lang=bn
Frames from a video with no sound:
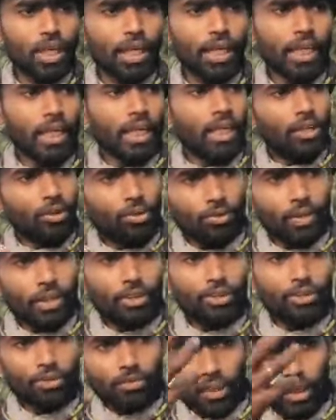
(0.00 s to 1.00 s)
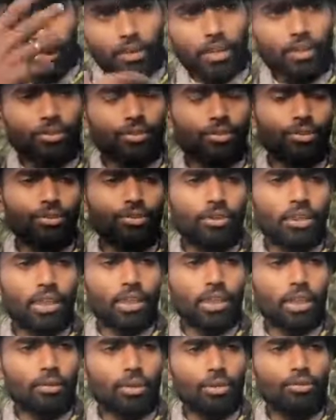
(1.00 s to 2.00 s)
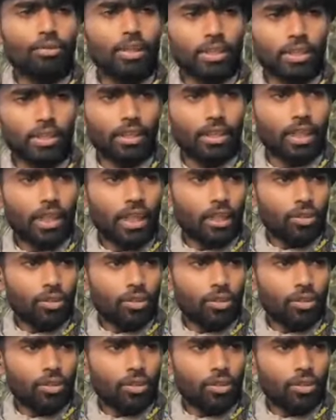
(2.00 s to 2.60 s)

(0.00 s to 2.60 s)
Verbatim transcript: হয় ঘুমানোর সময় আবার ওষুধ খেয়ে আবার ঘুমাতে হয়